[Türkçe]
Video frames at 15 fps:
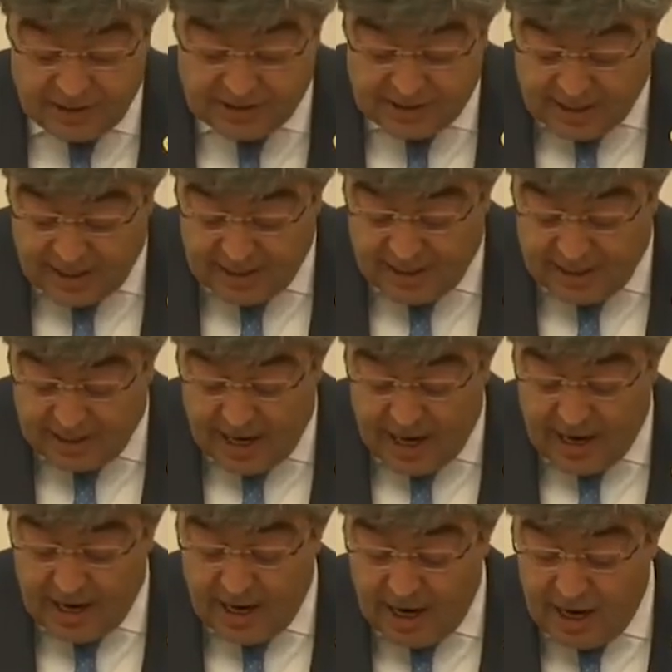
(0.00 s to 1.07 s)
saraylara,
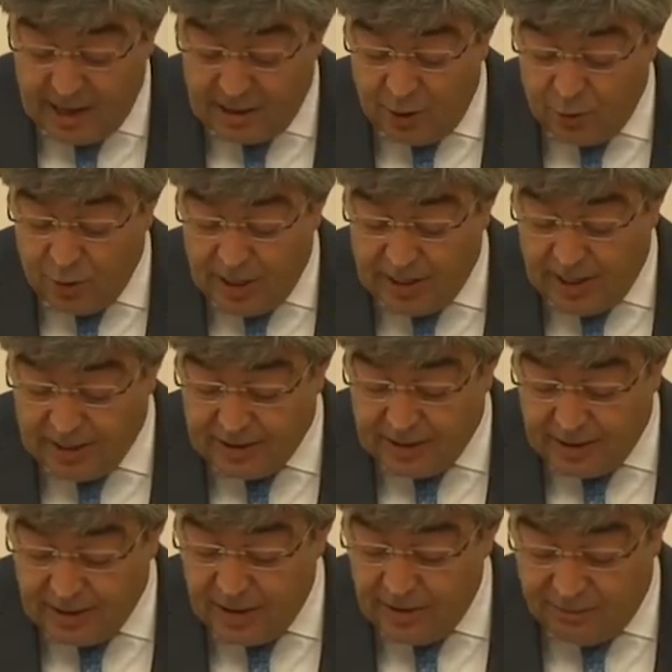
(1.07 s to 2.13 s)
aile
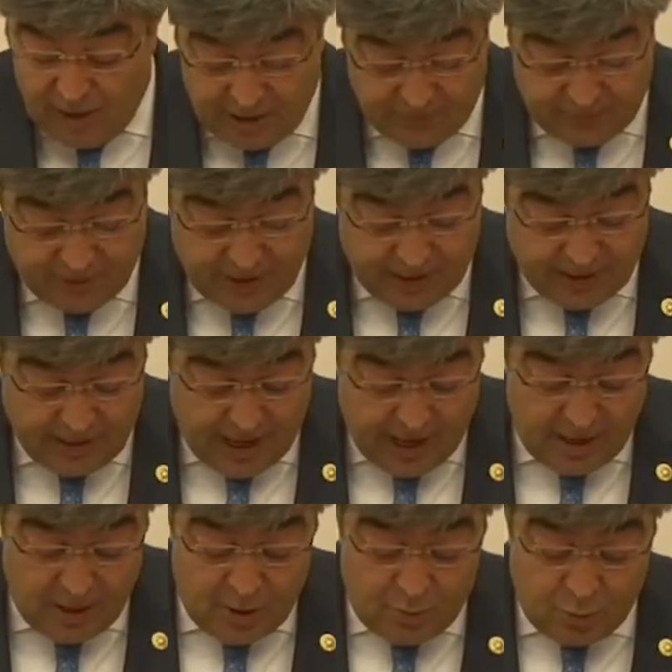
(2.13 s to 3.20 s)
üyelerinin vakıflarına,
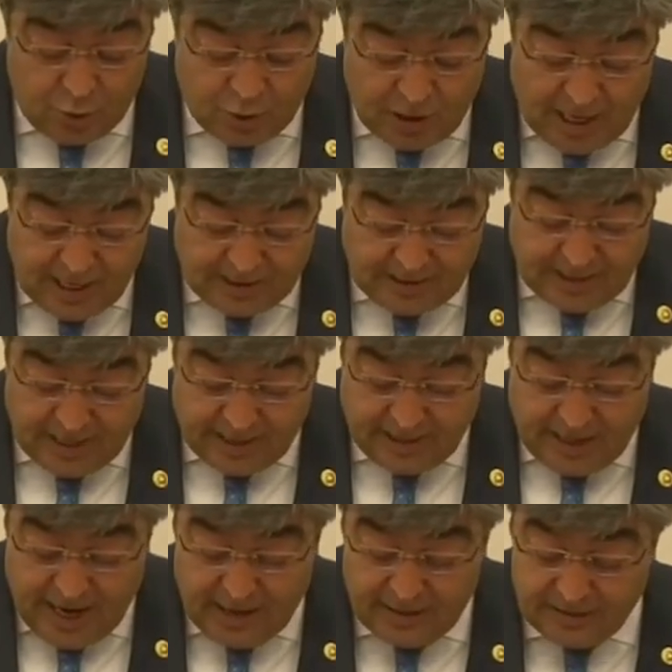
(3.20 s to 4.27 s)

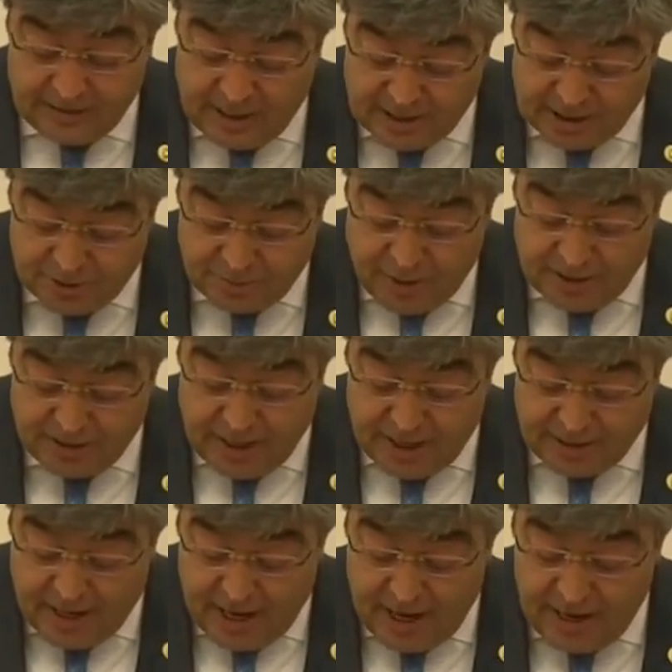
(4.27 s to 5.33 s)
müteahhitlerine,
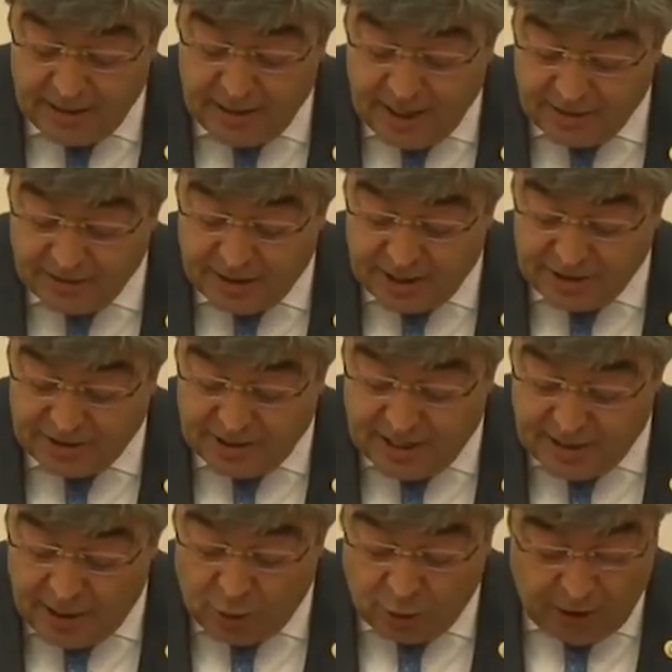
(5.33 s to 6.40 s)
danışmanlarına,
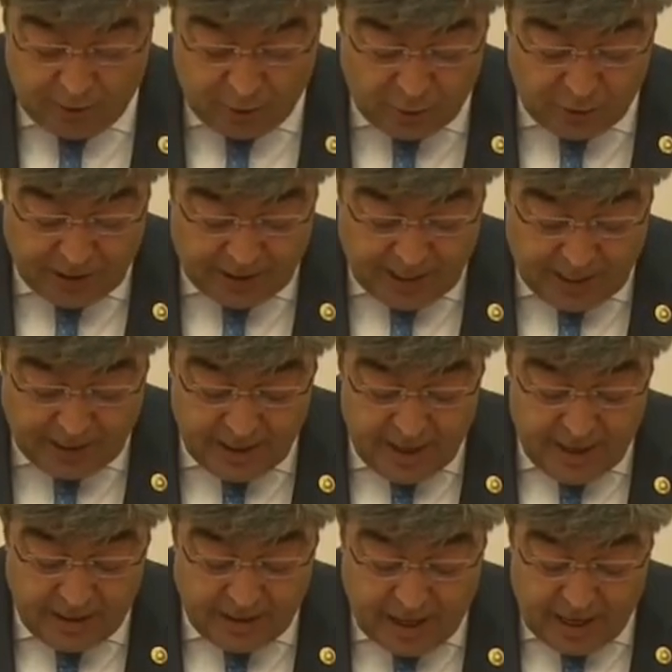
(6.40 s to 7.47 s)
yandaşlarına olan ödenek
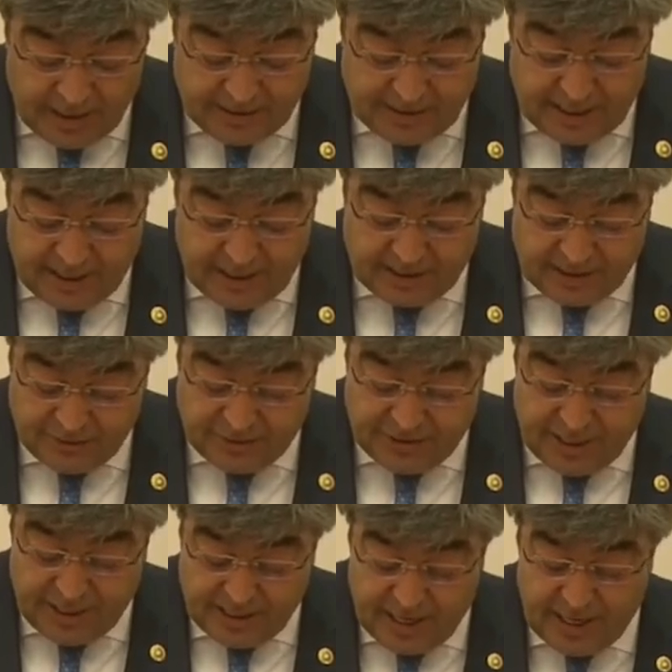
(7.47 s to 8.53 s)
Kayserili
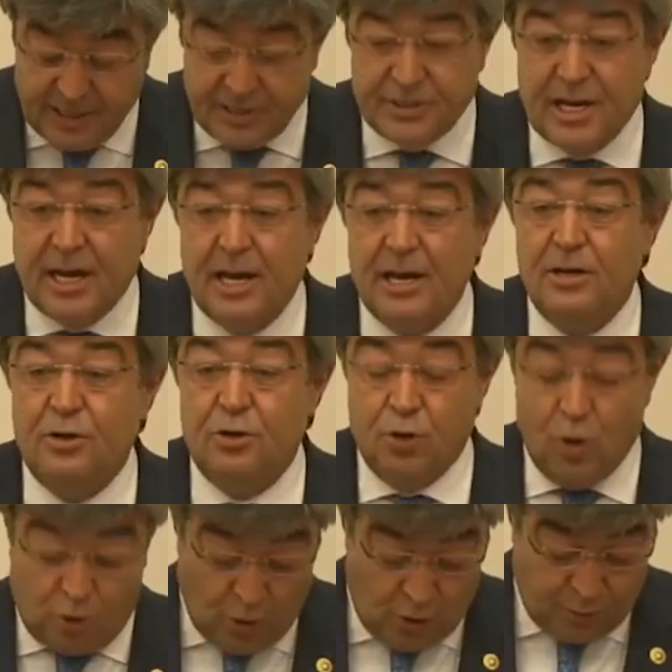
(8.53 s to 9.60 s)
çiftçiye gelince
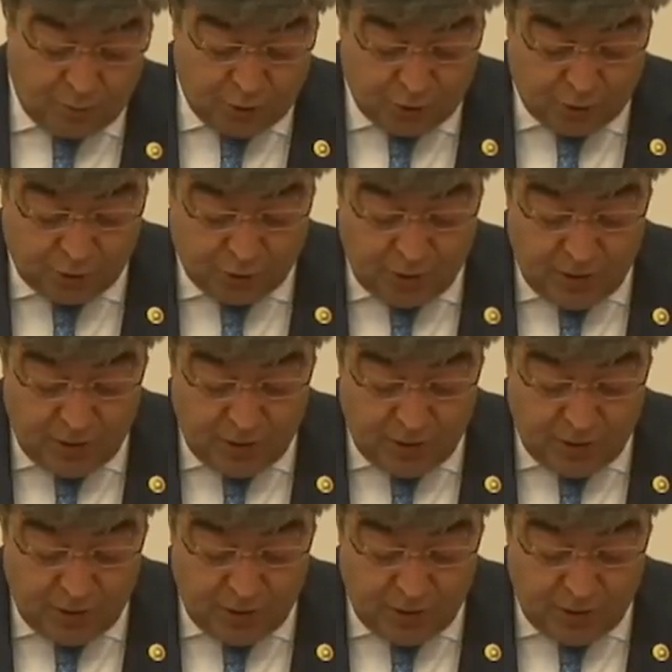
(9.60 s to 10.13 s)
yok olmuştur.